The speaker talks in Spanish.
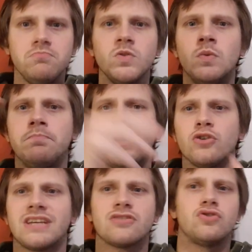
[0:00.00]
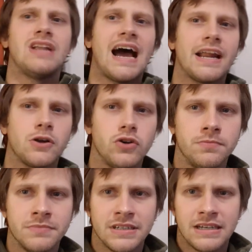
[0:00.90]
Un pelotazo
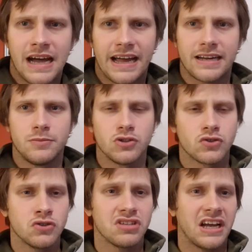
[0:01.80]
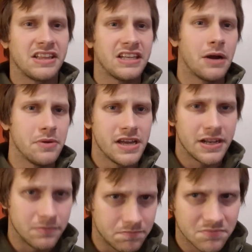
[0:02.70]
largo a Ramón Sosa que tira
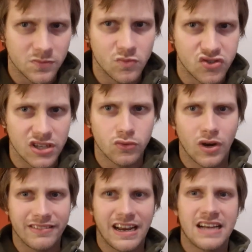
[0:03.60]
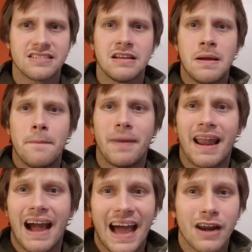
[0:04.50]
bien un centro atrás
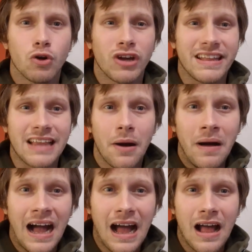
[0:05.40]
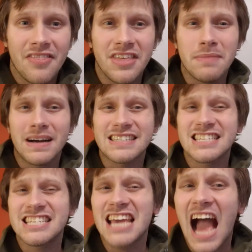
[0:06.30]
para Garro que estaba
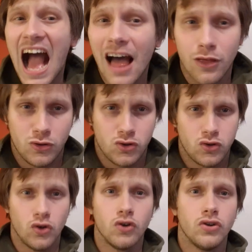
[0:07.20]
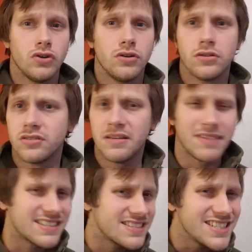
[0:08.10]
demasiado solo,
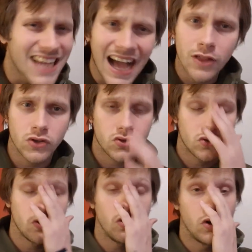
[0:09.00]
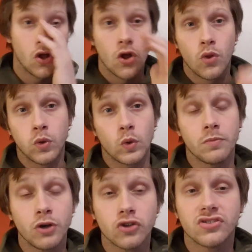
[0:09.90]
demasiado solo.
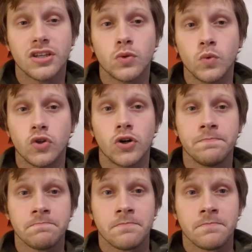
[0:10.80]
Durmió Instituto